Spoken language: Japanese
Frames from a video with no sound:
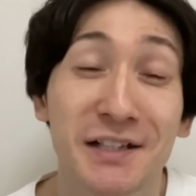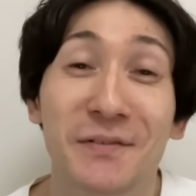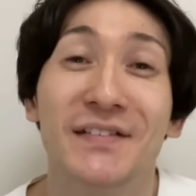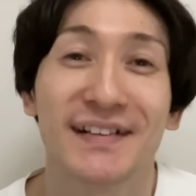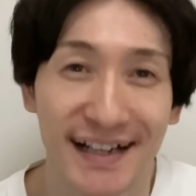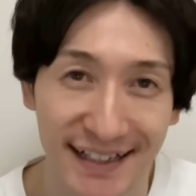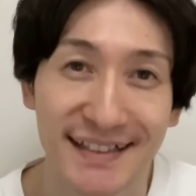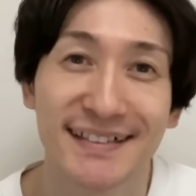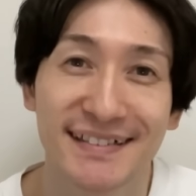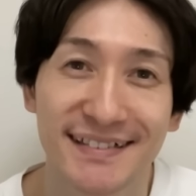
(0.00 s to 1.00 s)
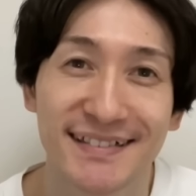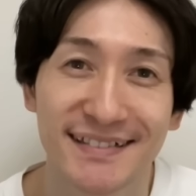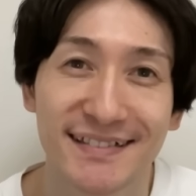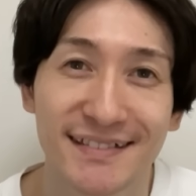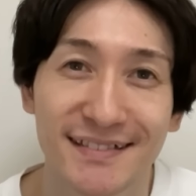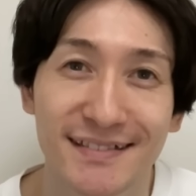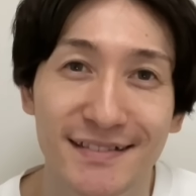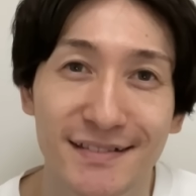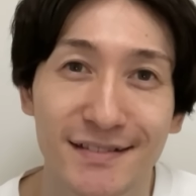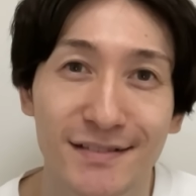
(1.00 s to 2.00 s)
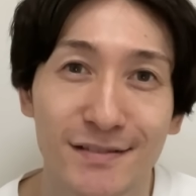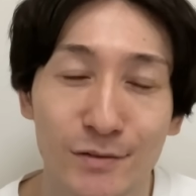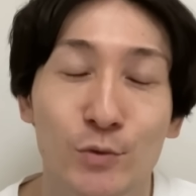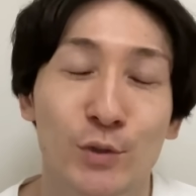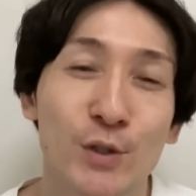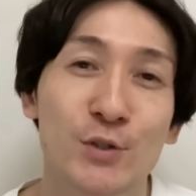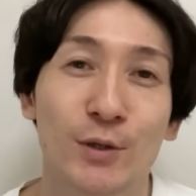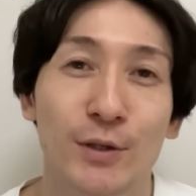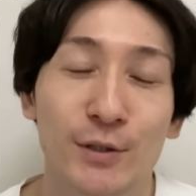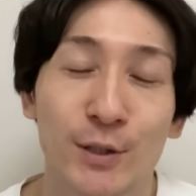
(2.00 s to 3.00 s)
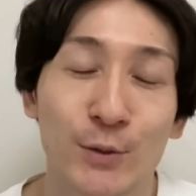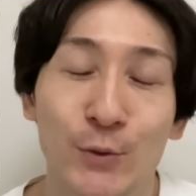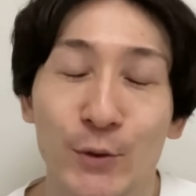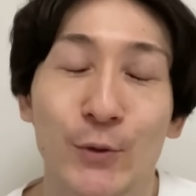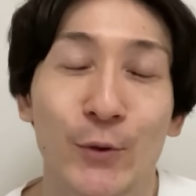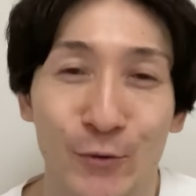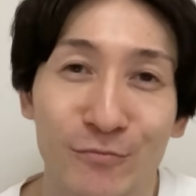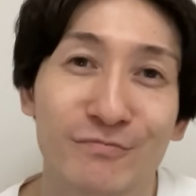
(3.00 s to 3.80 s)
食べようか。うん、そなちゃんが行きたいとこ行こうよ。